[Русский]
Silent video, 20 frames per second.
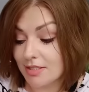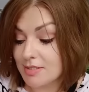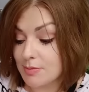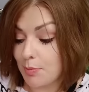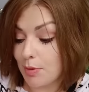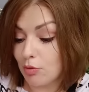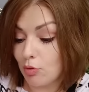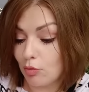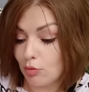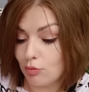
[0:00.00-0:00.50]

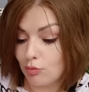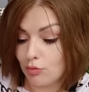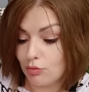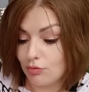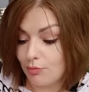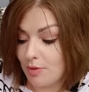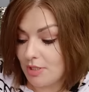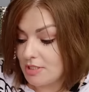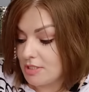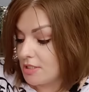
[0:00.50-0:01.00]
распаковываю
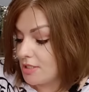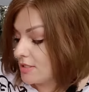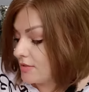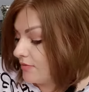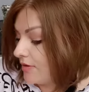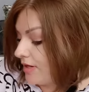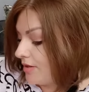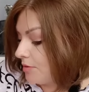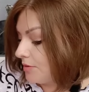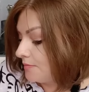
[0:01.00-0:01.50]
вместе с
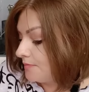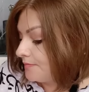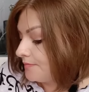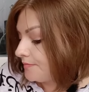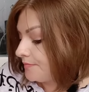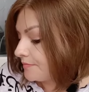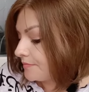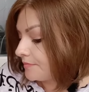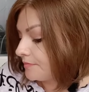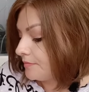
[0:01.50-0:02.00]
вами.
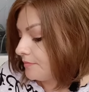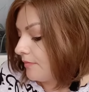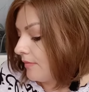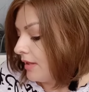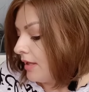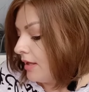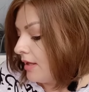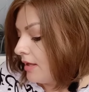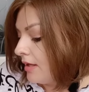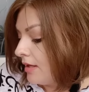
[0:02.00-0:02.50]

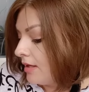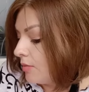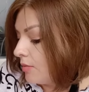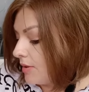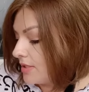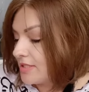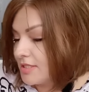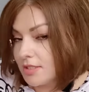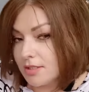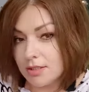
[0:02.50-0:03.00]

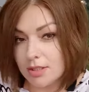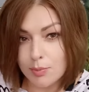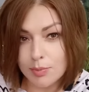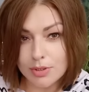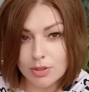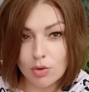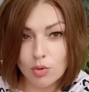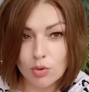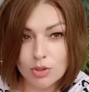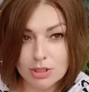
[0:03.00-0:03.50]
Посылки
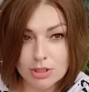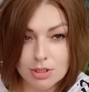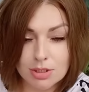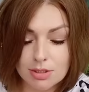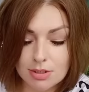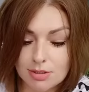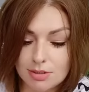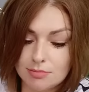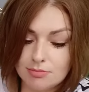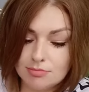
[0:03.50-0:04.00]
приходят
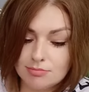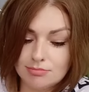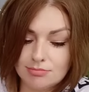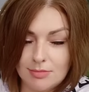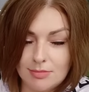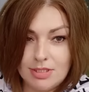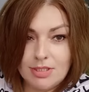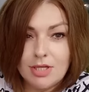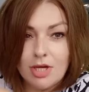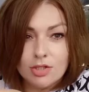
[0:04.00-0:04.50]

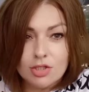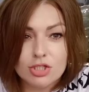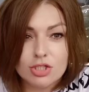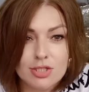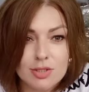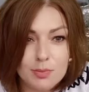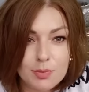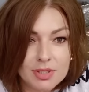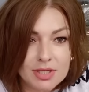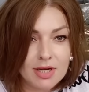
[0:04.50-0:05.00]
и
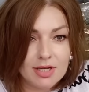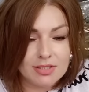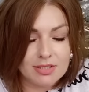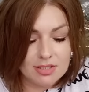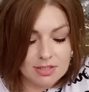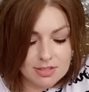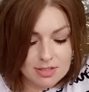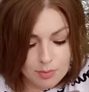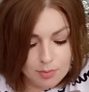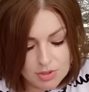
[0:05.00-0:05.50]
должны
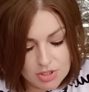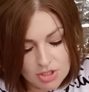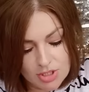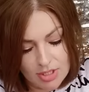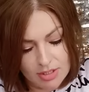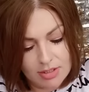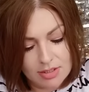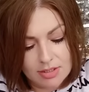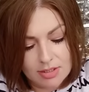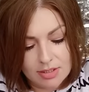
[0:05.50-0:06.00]
приходить
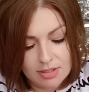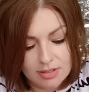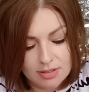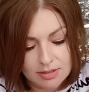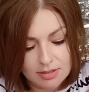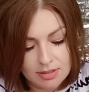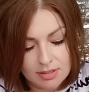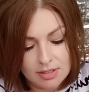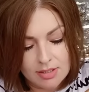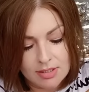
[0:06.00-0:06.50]
запечатанные.
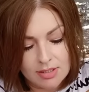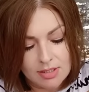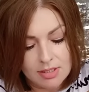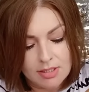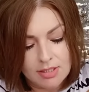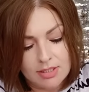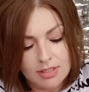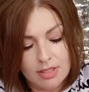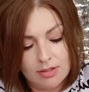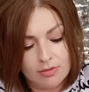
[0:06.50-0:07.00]

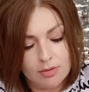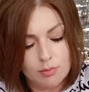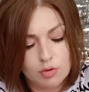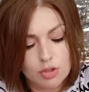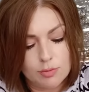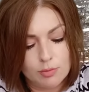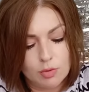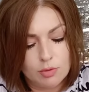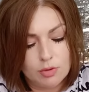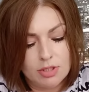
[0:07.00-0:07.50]
Я вам
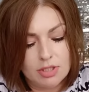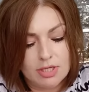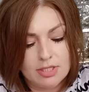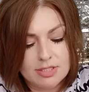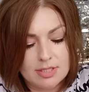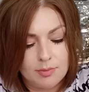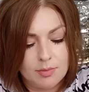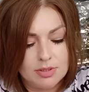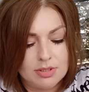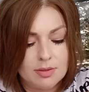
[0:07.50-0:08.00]
уже много
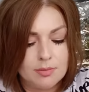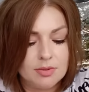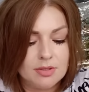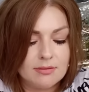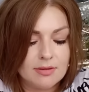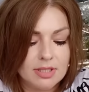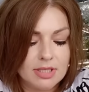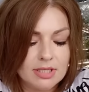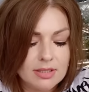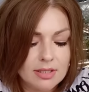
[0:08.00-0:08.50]
раз об этом
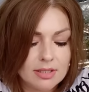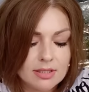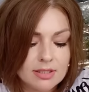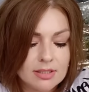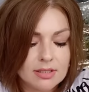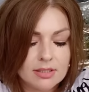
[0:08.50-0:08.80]
говорила.